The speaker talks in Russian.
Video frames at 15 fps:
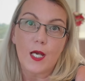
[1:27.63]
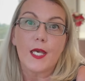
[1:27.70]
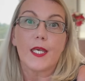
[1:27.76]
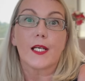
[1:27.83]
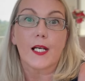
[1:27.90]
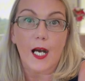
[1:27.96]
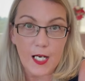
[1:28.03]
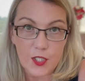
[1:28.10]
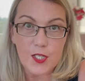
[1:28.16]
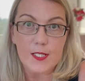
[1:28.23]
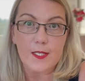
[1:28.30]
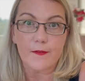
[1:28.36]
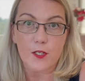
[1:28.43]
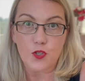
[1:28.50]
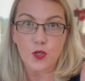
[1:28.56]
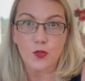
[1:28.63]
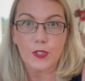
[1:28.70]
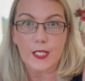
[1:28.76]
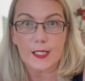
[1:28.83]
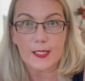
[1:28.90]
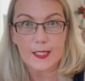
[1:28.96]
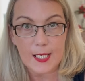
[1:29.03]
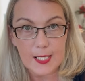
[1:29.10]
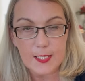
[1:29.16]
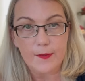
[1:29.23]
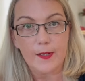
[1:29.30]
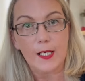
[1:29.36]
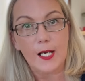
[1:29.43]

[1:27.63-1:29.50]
и каждое завершенное действие,